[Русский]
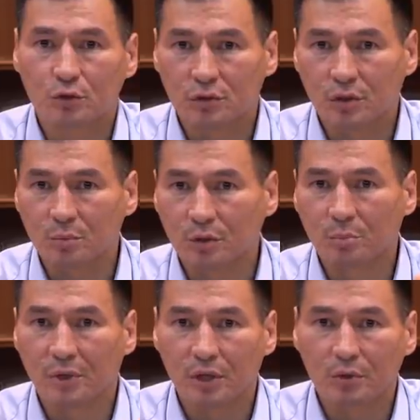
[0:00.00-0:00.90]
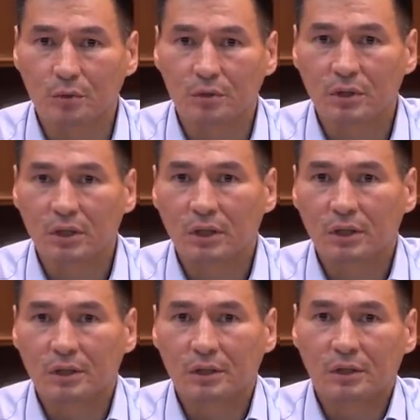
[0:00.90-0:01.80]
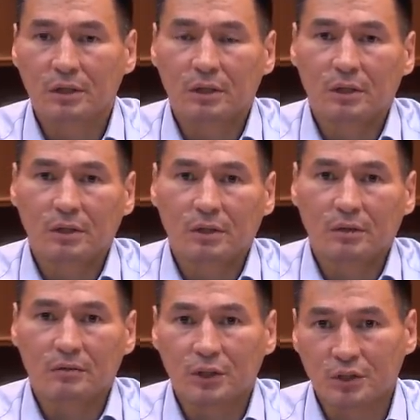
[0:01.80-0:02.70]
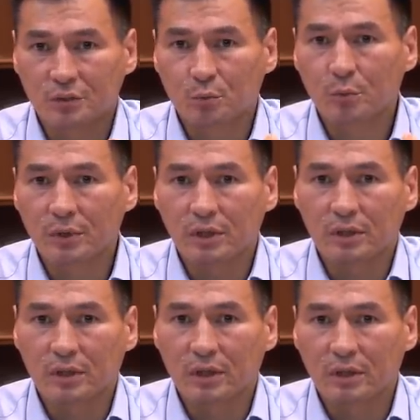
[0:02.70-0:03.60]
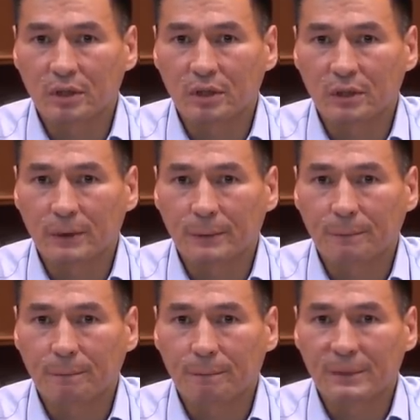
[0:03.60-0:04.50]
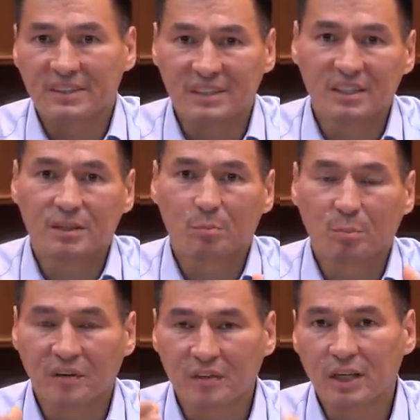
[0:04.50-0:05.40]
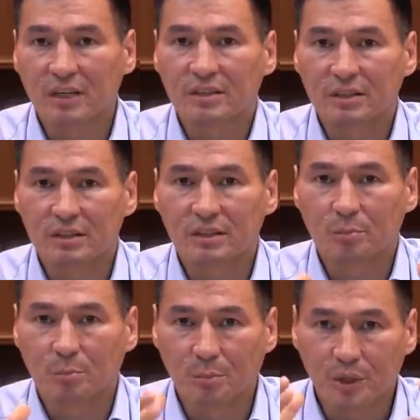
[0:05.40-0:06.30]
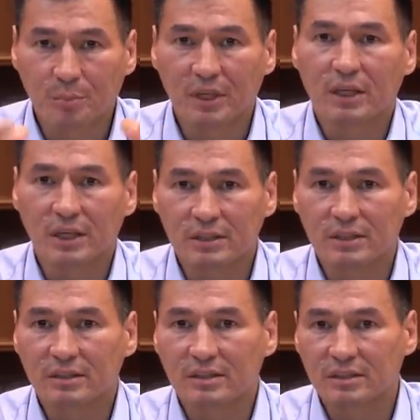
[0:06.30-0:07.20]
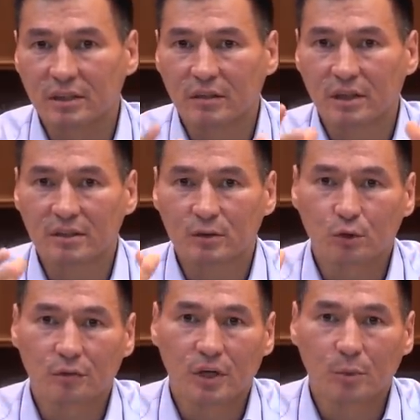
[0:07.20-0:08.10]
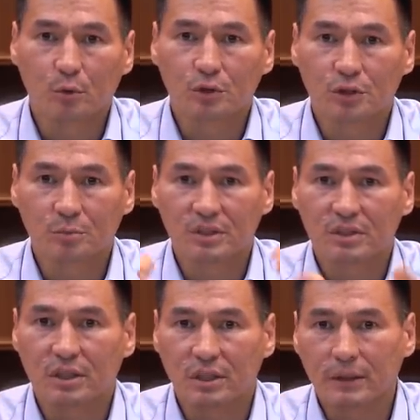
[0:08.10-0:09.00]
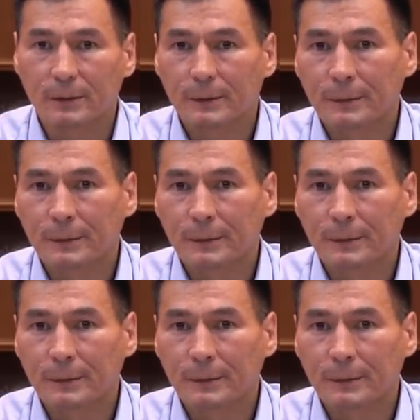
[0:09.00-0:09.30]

что это был период в нашей республике, когда здесь появлялись предприятия, создавались новые рабочие места.